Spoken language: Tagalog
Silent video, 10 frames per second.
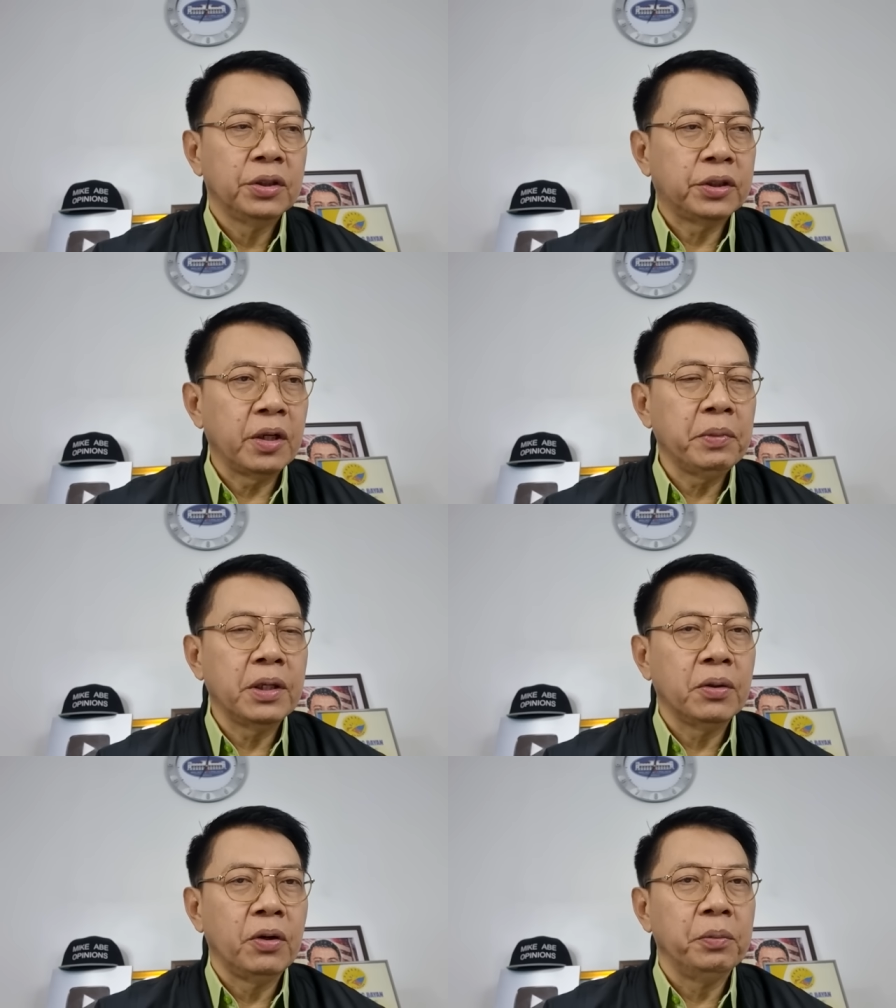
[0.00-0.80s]
chairman
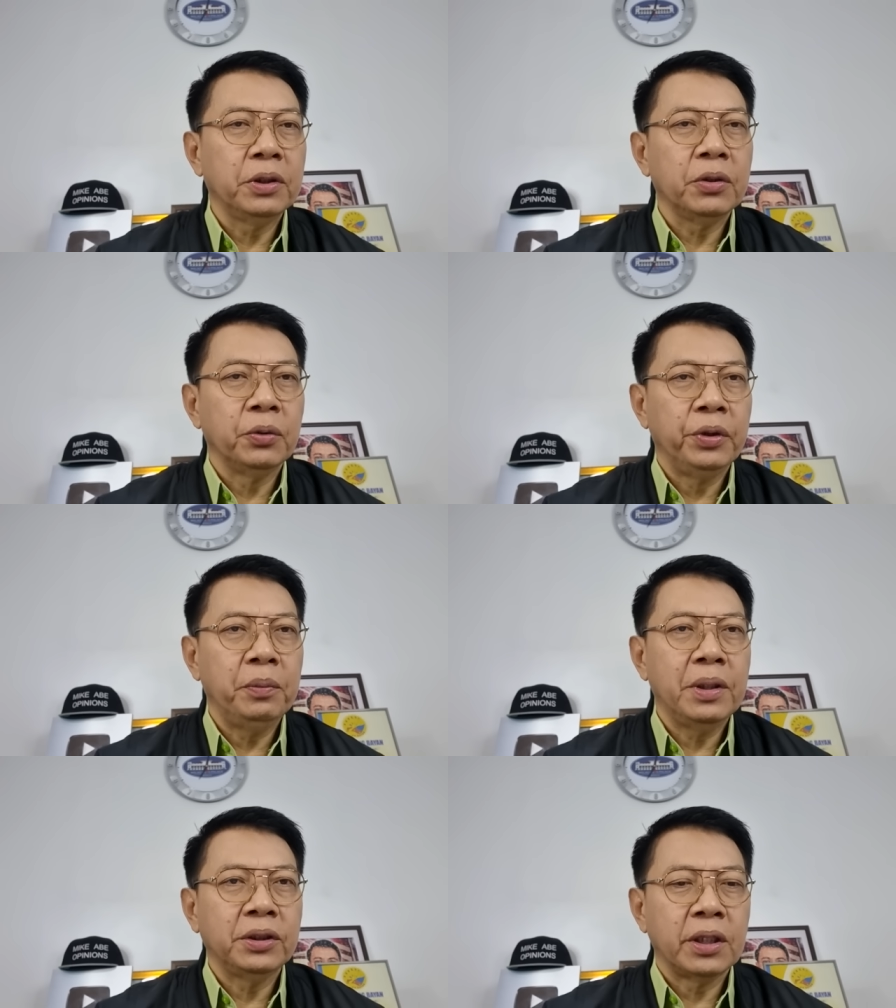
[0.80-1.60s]
ng Committee on
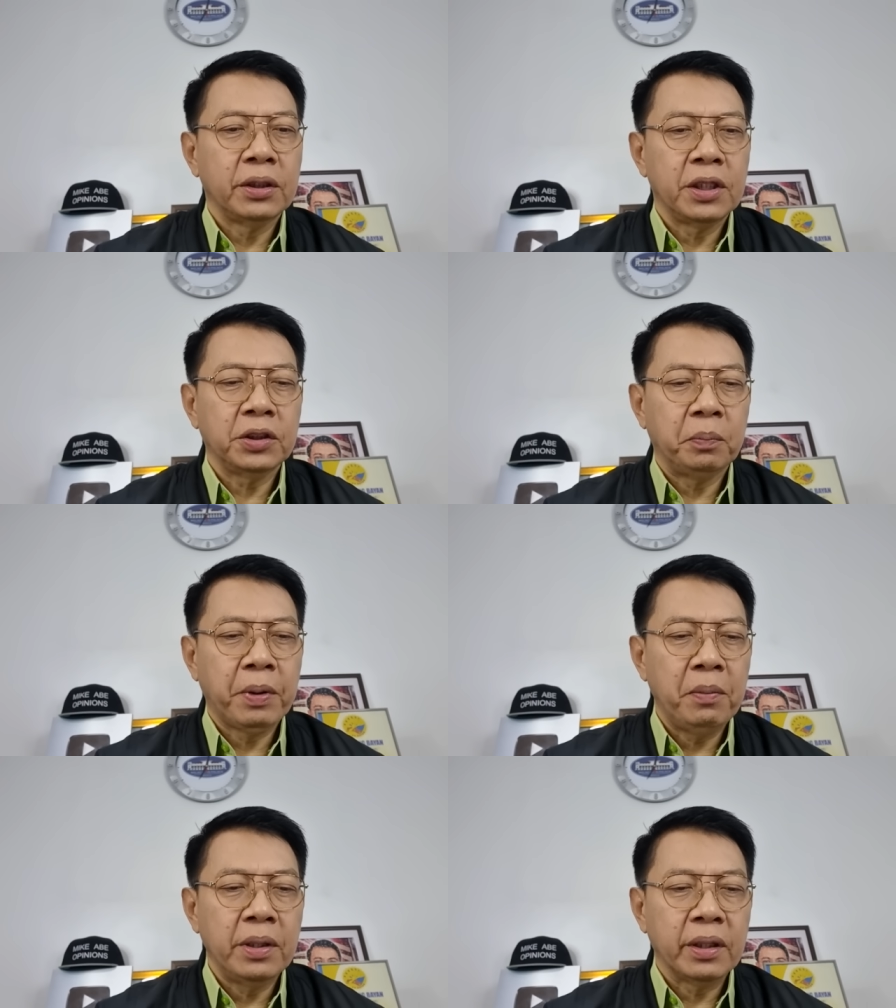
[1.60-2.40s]
Women, Children's and
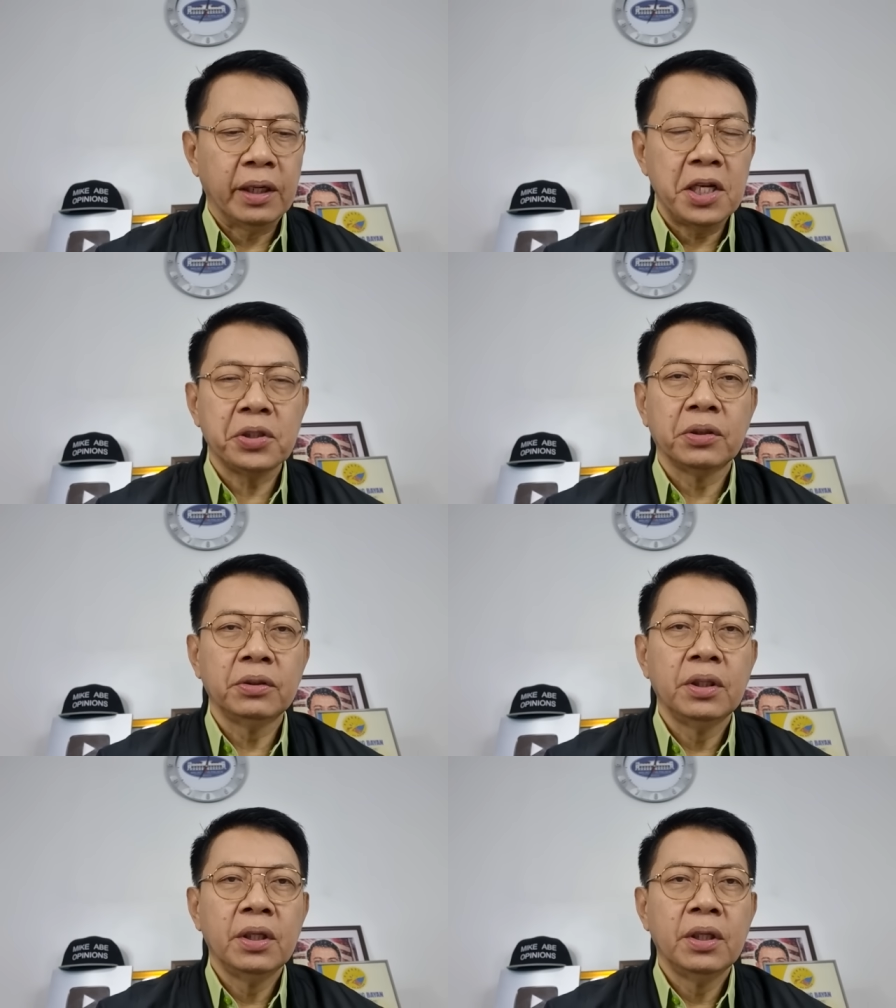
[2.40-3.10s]
Family Relation